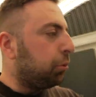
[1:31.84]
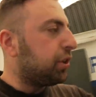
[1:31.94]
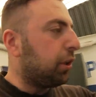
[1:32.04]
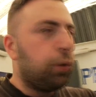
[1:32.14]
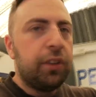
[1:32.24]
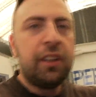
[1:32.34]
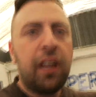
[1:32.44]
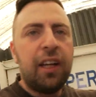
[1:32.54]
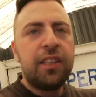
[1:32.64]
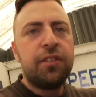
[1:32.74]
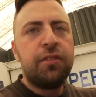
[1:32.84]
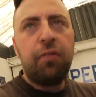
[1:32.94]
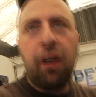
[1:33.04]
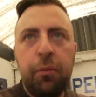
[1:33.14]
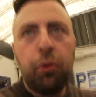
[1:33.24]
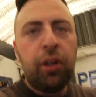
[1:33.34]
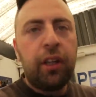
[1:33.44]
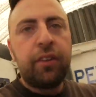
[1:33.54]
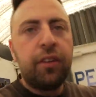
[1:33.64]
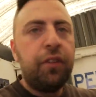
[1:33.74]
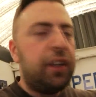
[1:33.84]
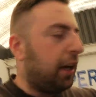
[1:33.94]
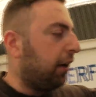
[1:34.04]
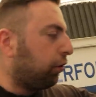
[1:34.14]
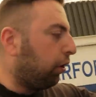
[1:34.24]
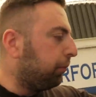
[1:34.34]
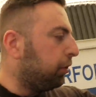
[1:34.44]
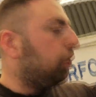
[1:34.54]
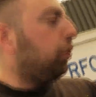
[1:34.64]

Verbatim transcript: dann muss der Kunde in eins, einem Monat wieder herkommen